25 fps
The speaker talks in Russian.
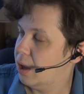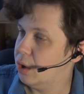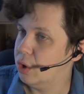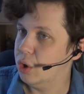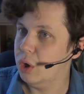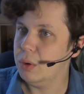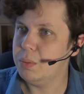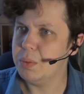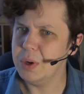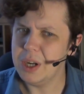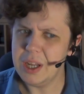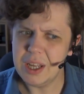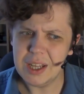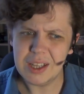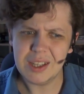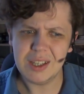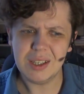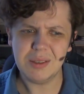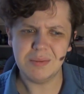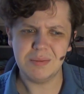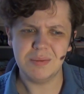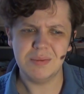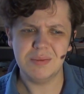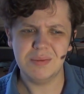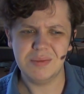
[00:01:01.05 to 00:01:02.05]
но при
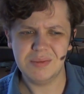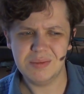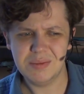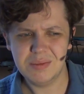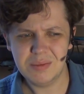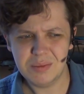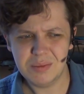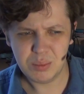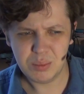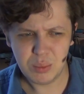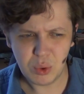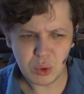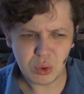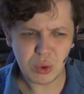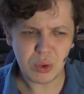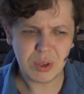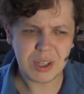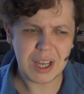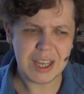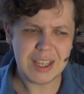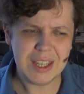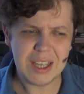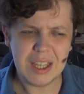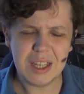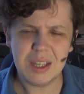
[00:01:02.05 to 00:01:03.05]
этом
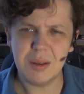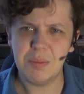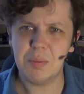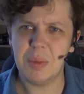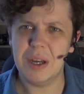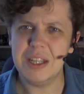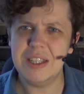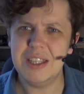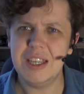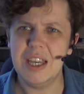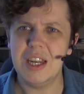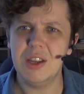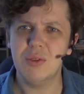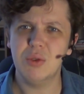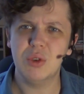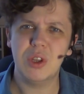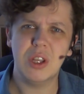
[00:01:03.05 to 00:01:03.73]
будут какие-то потери.